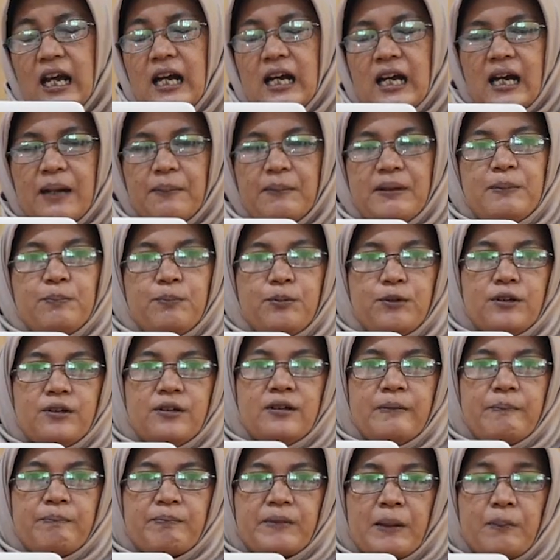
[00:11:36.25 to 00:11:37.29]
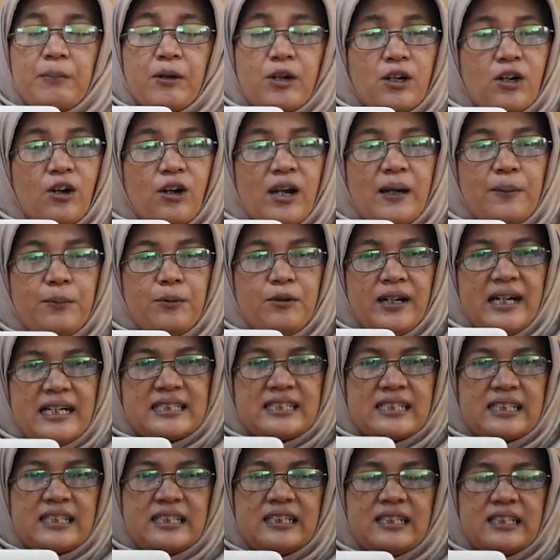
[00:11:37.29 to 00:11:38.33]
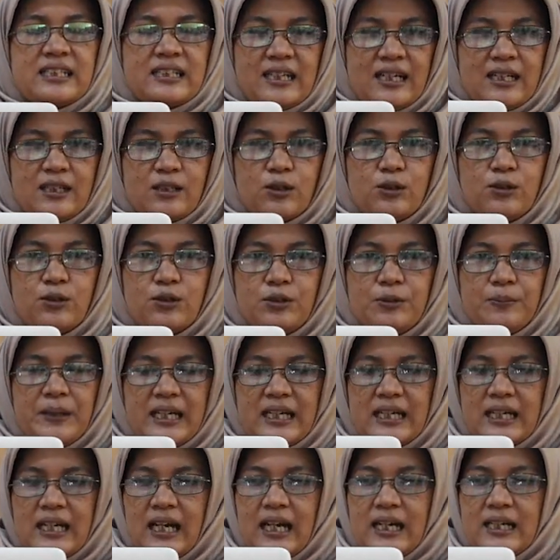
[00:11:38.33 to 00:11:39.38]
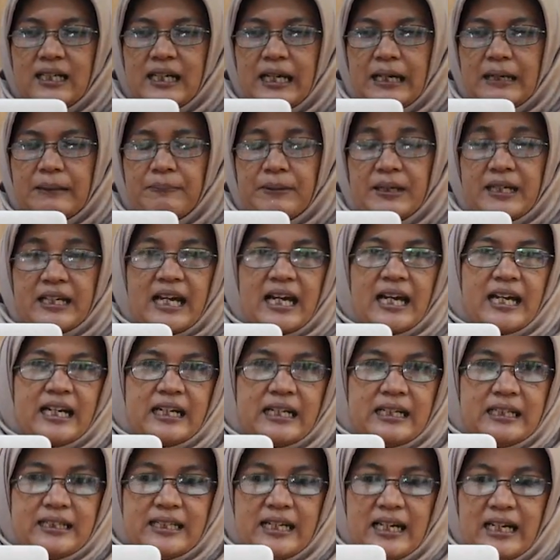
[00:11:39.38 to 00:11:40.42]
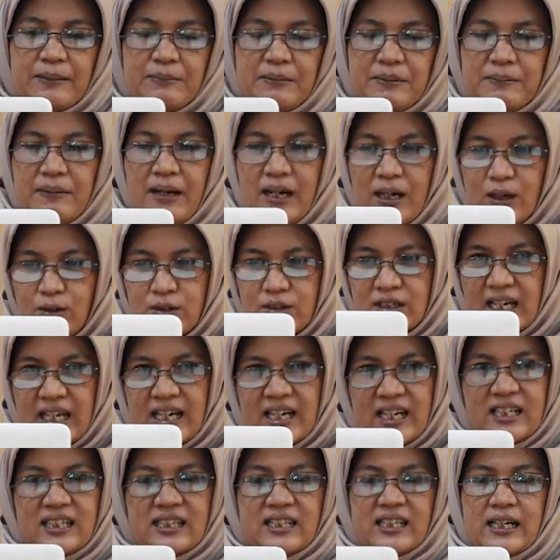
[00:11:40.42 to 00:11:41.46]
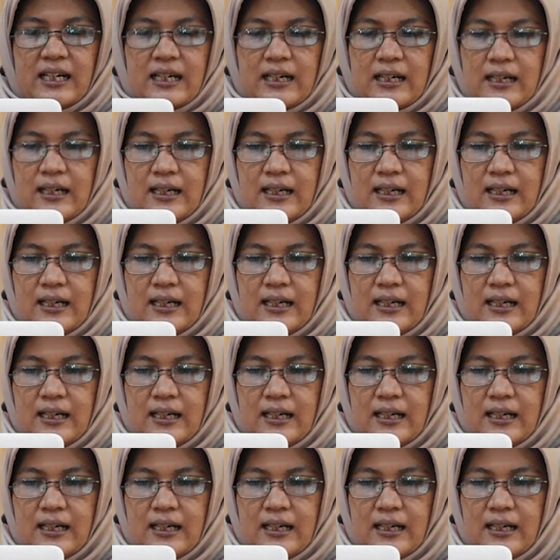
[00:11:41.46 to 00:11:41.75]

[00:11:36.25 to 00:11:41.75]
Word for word: kami pun berkolaborasi dengan guru BK dan PKN di dalam membangun karakter.